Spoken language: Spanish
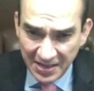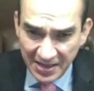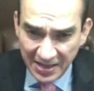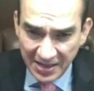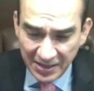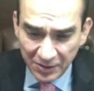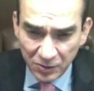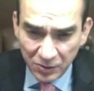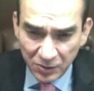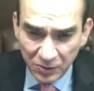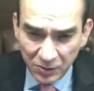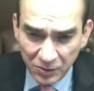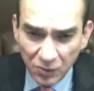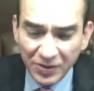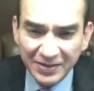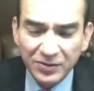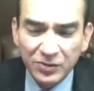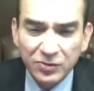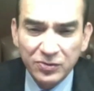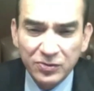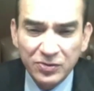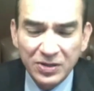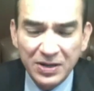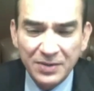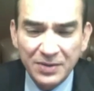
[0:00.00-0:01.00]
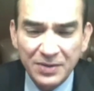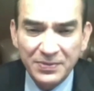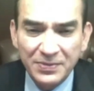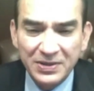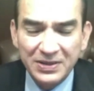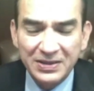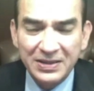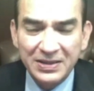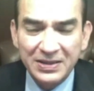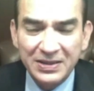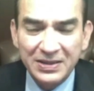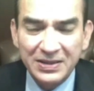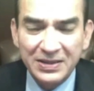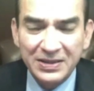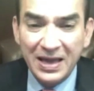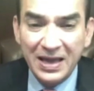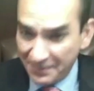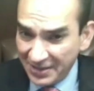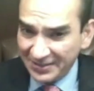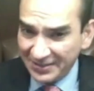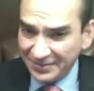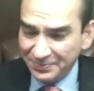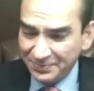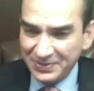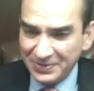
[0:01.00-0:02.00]
en todas, no solamente,
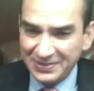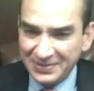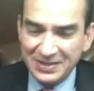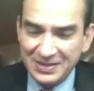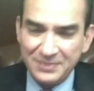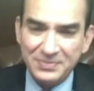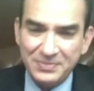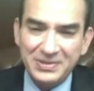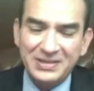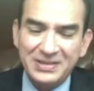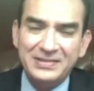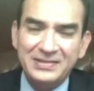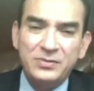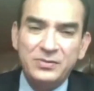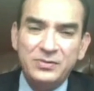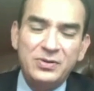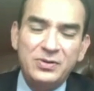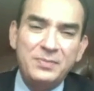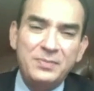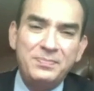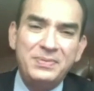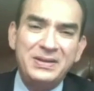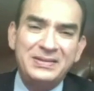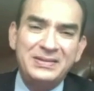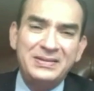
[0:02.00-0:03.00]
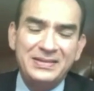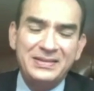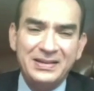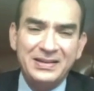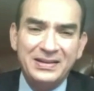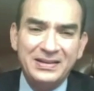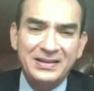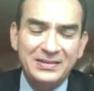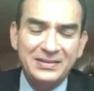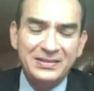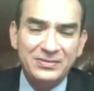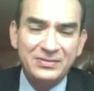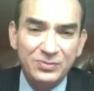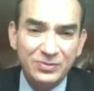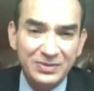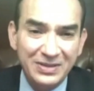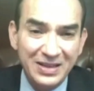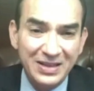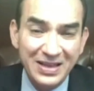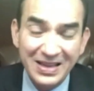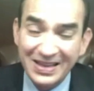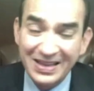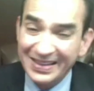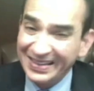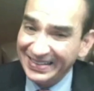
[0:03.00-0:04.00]
además, especialmente cirugía plástica, que es
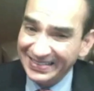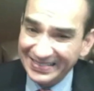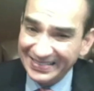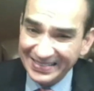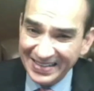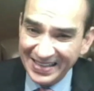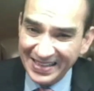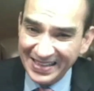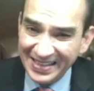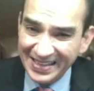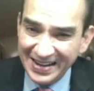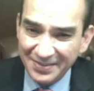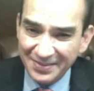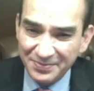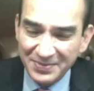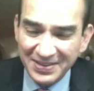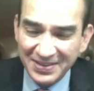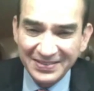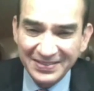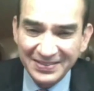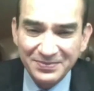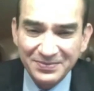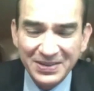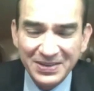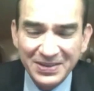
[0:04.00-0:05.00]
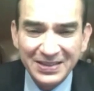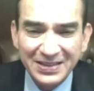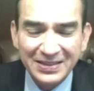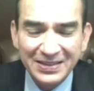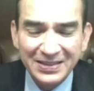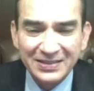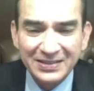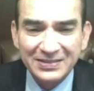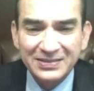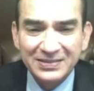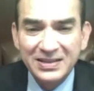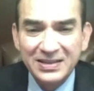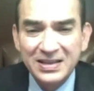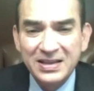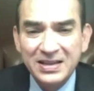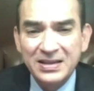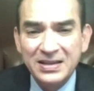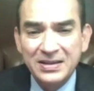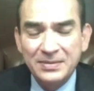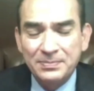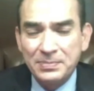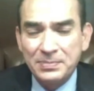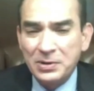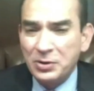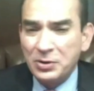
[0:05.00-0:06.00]
quizá de las más invadidas,
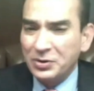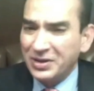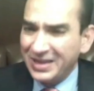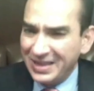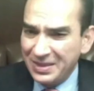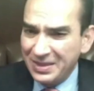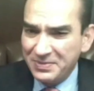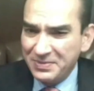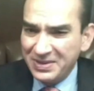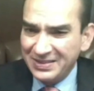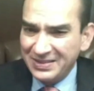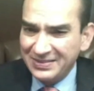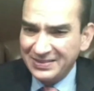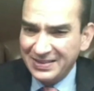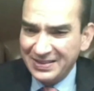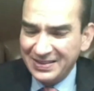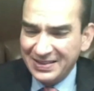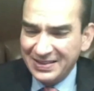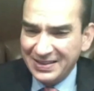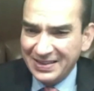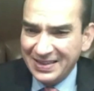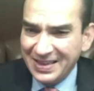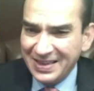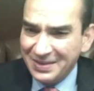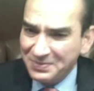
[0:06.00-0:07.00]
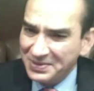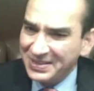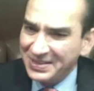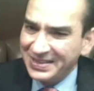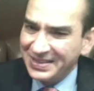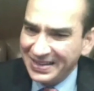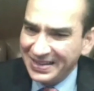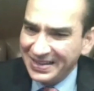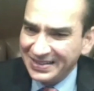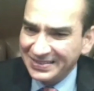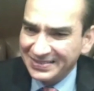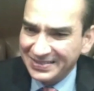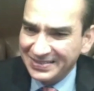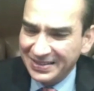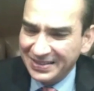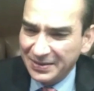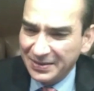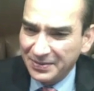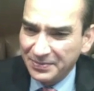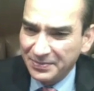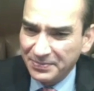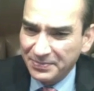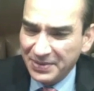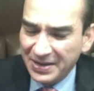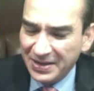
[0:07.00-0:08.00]
pero que además tiene que evitarse
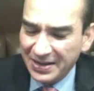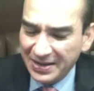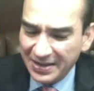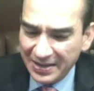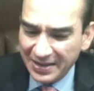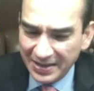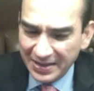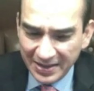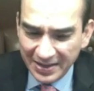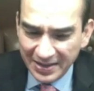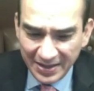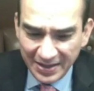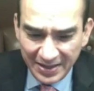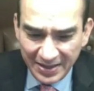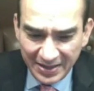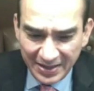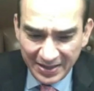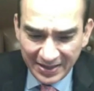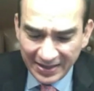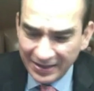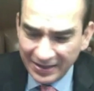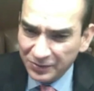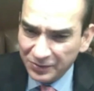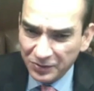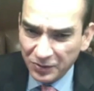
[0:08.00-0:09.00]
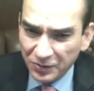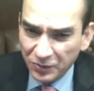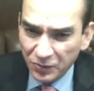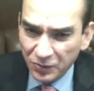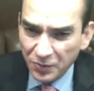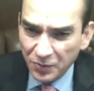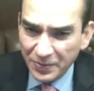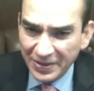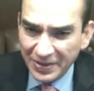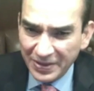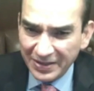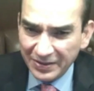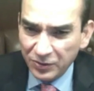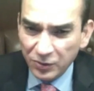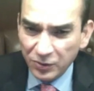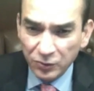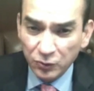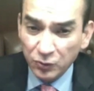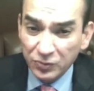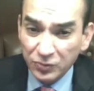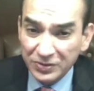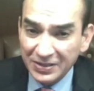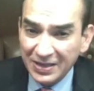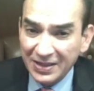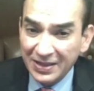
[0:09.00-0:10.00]
para que esto no, no
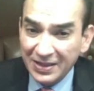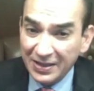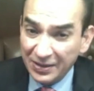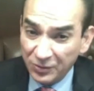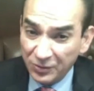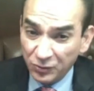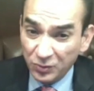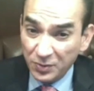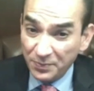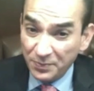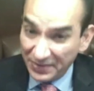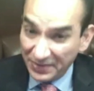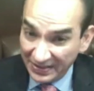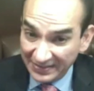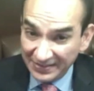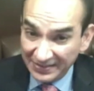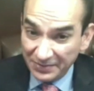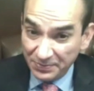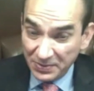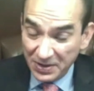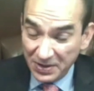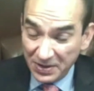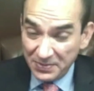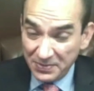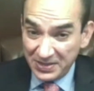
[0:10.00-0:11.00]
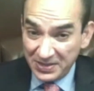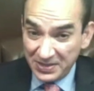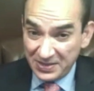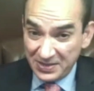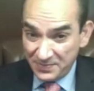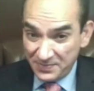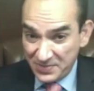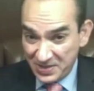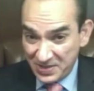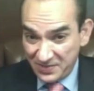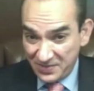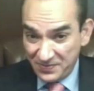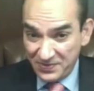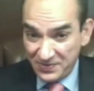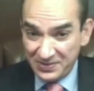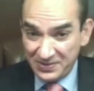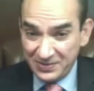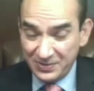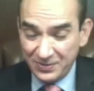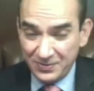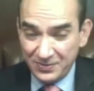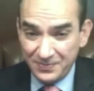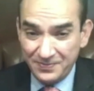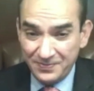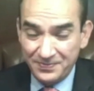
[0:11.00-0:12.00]
suceda. Esto principalmente en
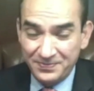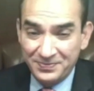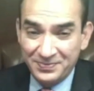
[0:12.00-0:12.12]
beneficio